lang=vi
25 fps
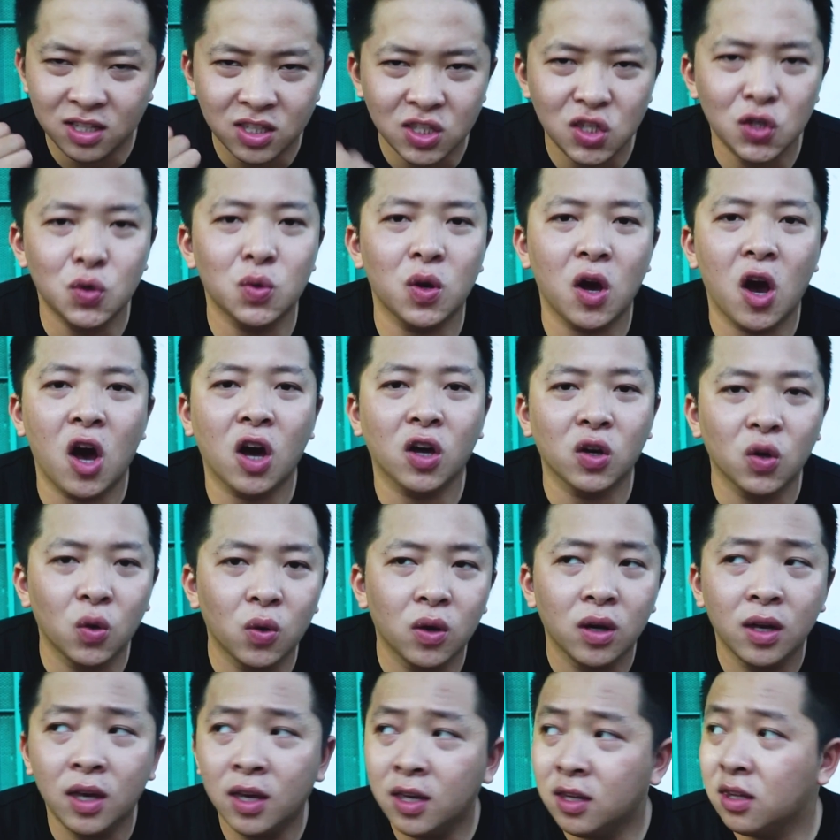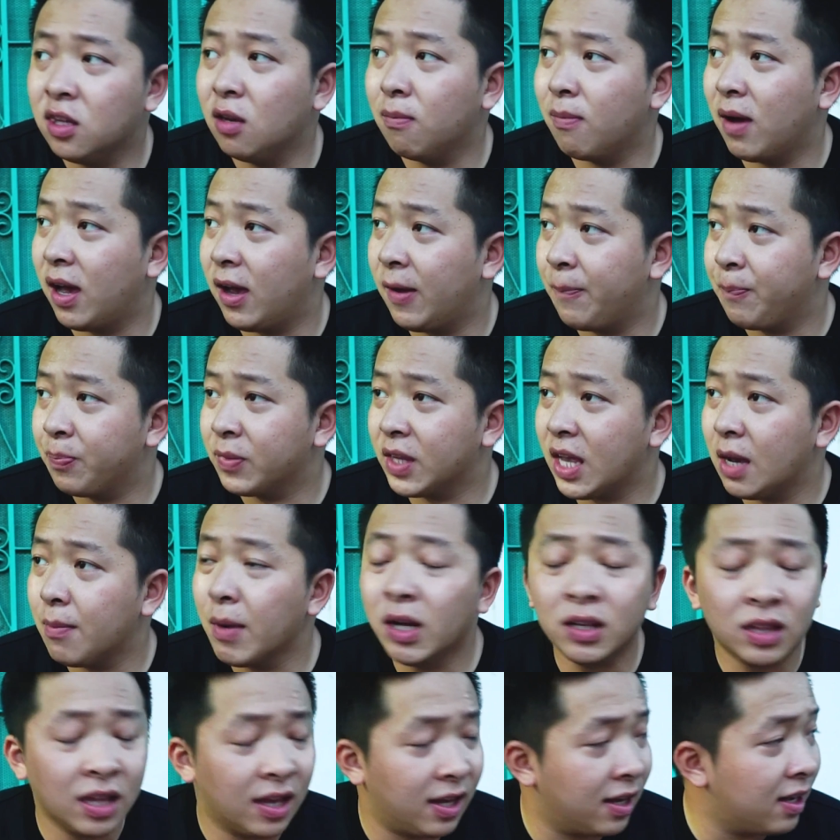là siêu ngon luôn nhưng mà cái
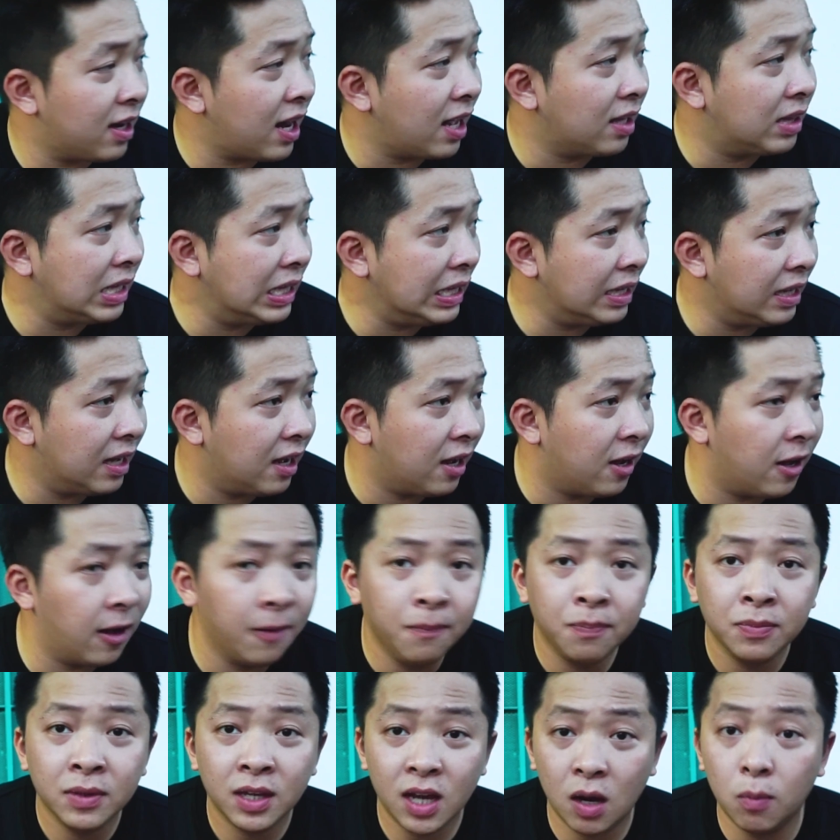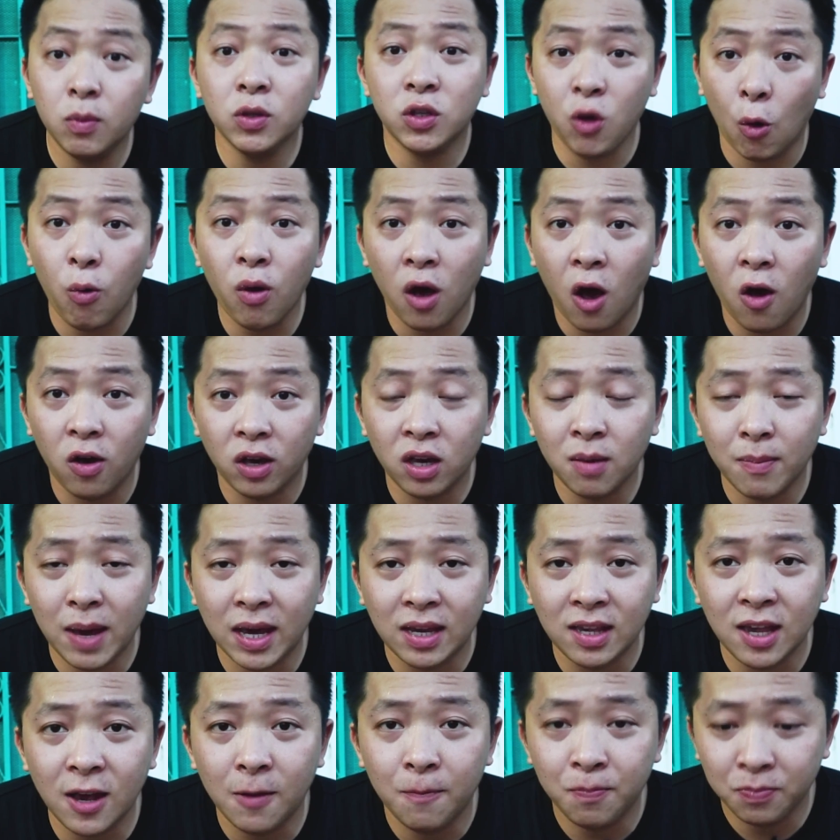bất tiện ở đây thì ờ, không có chỗ ngồi các
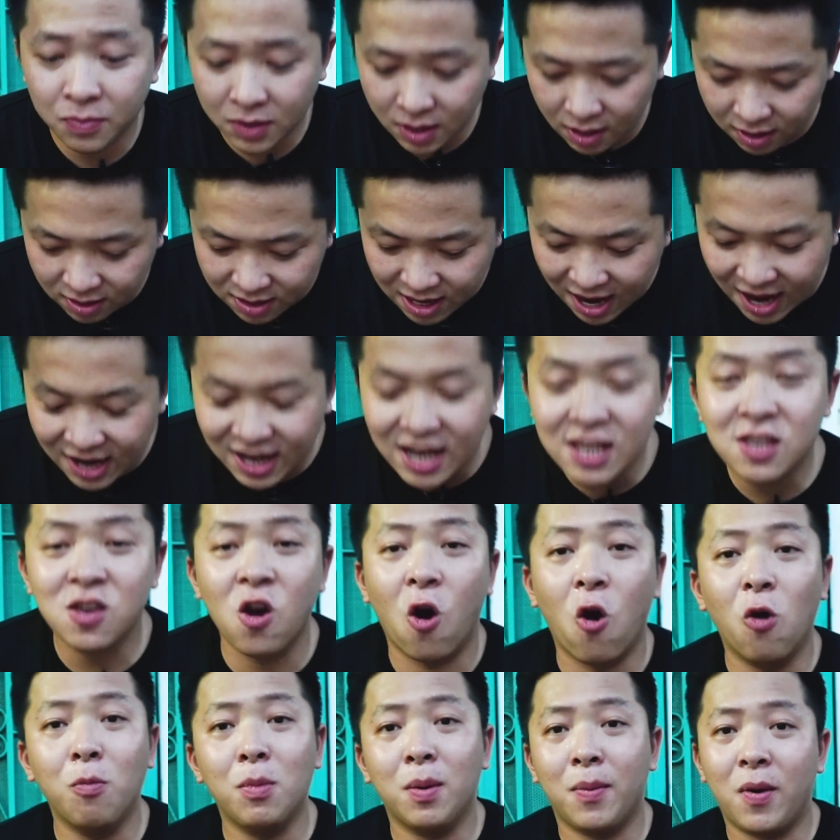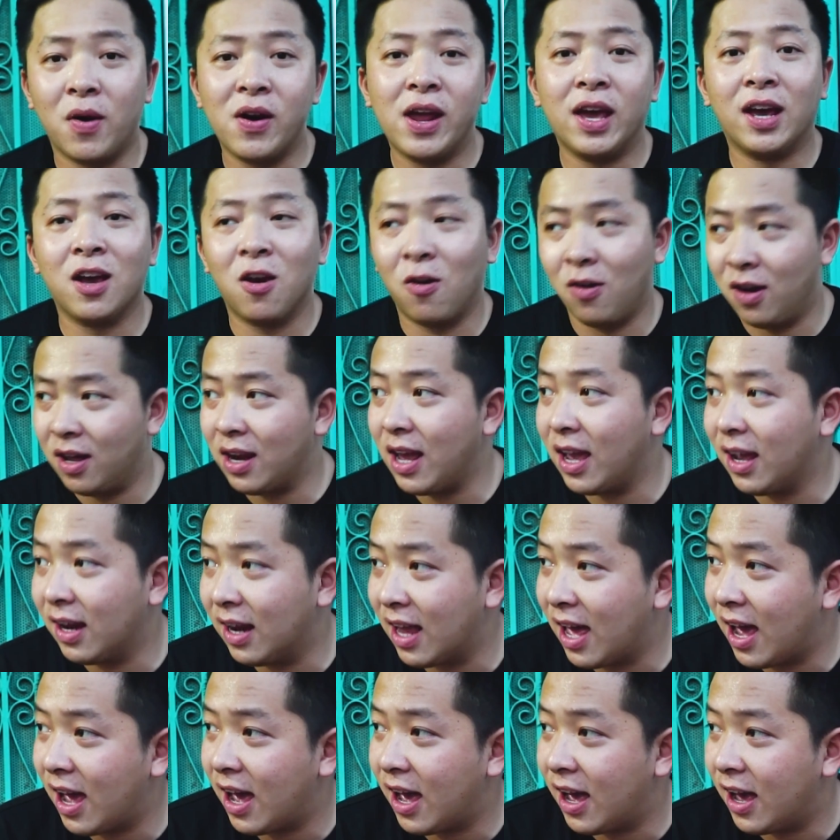bạn nha thật ra cái chỗ mà võ đang ngồi ở đây
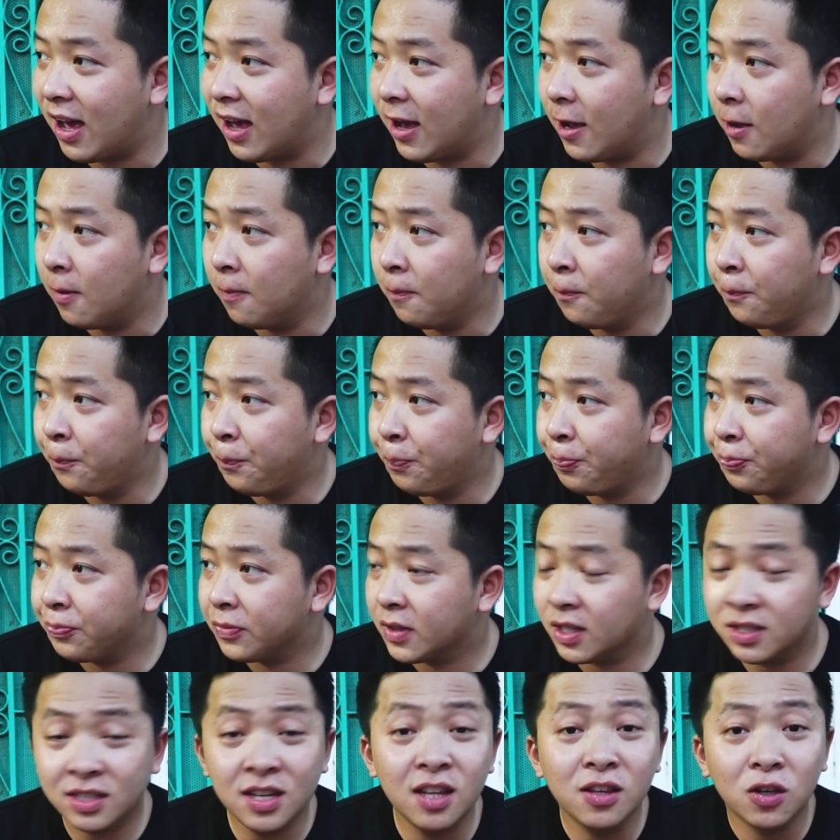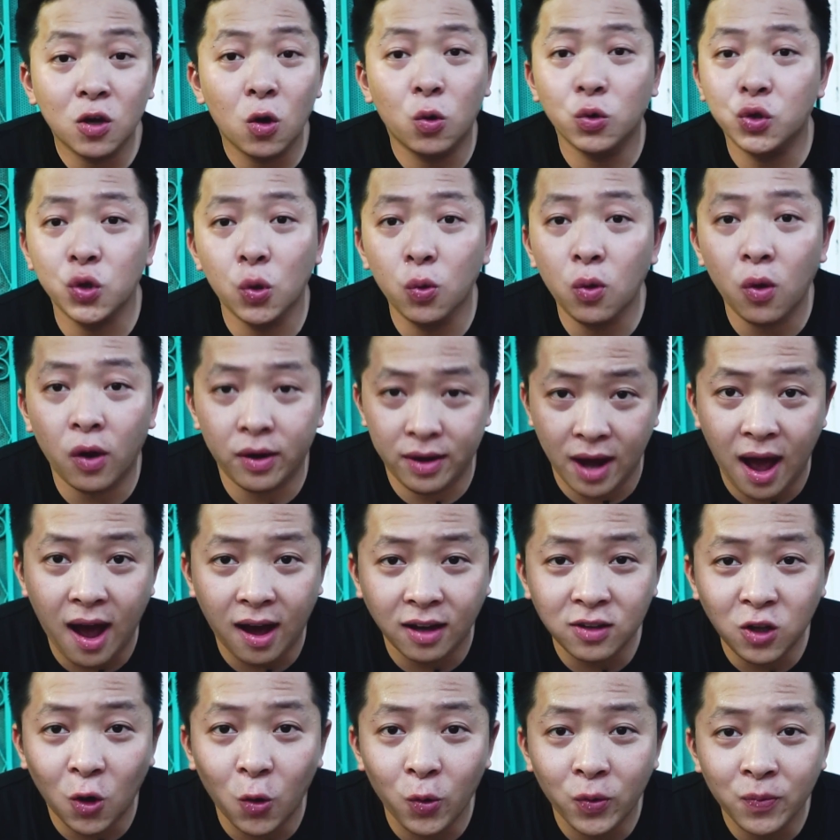là xin cô chú ngồi
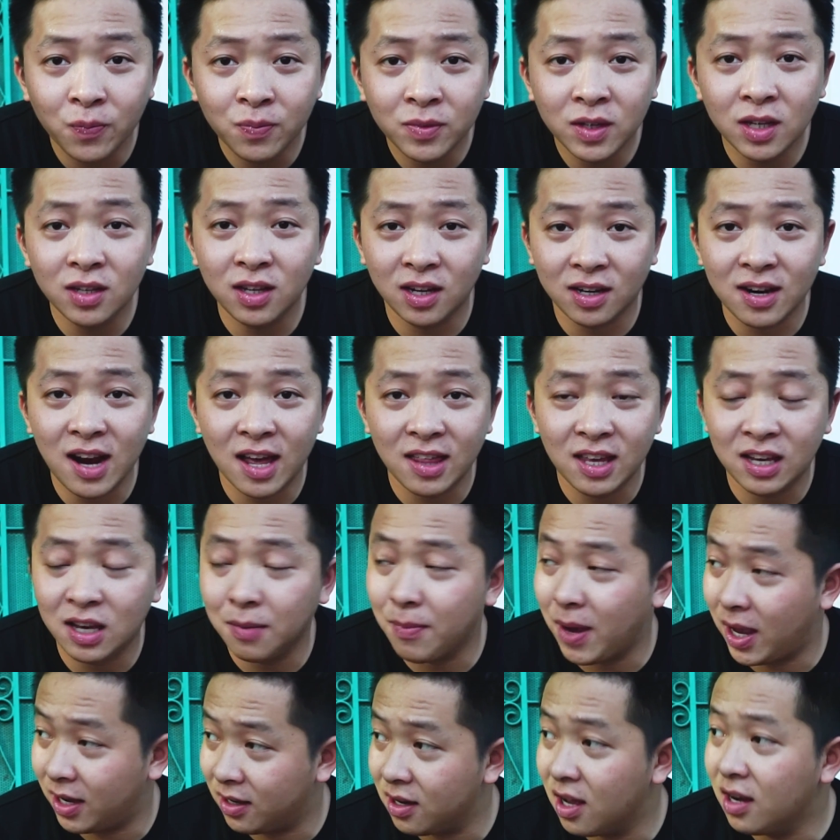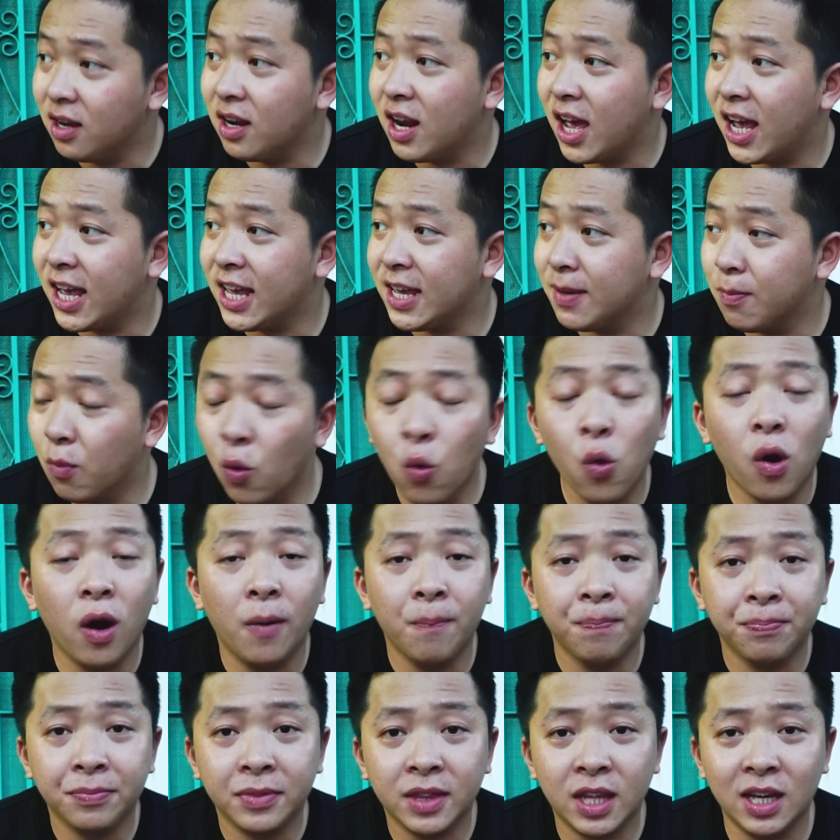đỡ thôi chứ thật ra thì các bạn đến đây mua
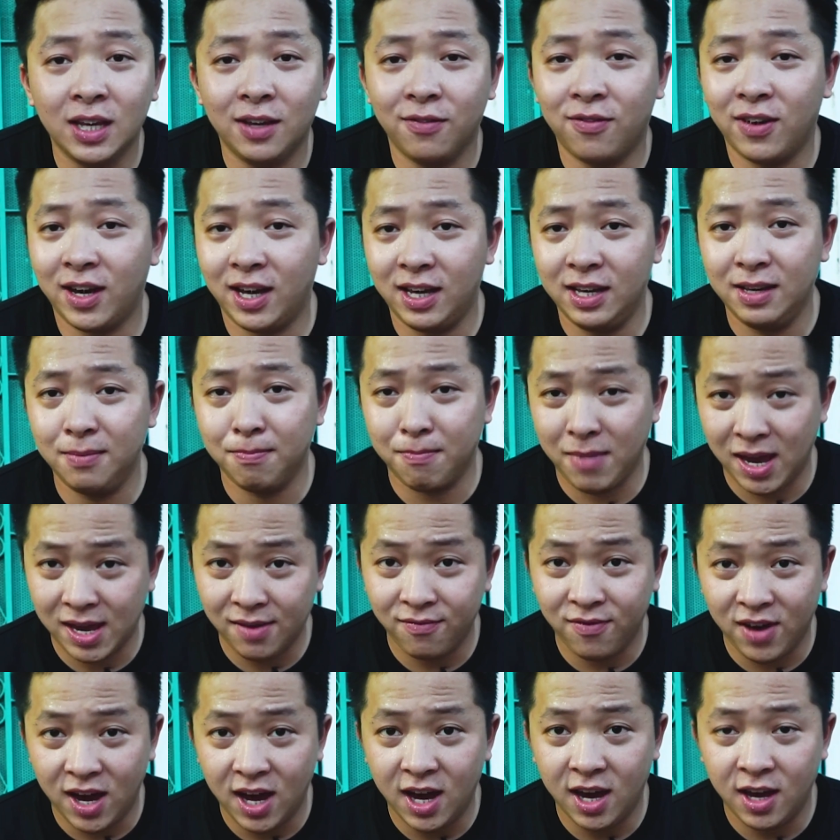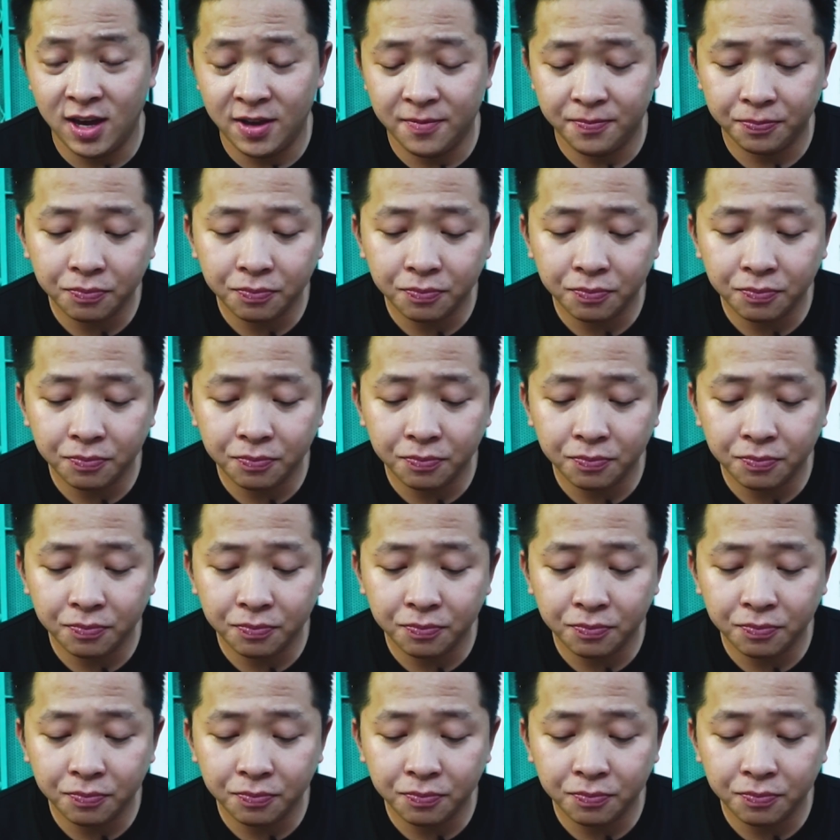thì phải mang về